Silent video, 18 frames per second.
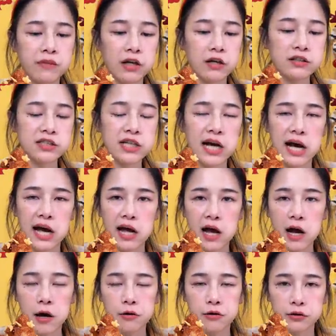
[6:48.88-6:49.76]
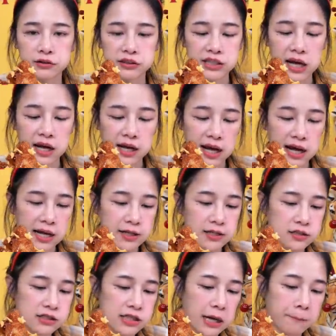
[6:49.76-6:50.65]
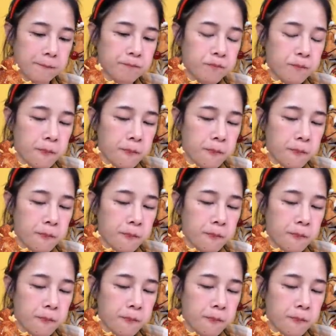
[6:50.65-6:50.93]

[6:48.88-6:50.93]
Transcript: 而且还好有加咖喱酱，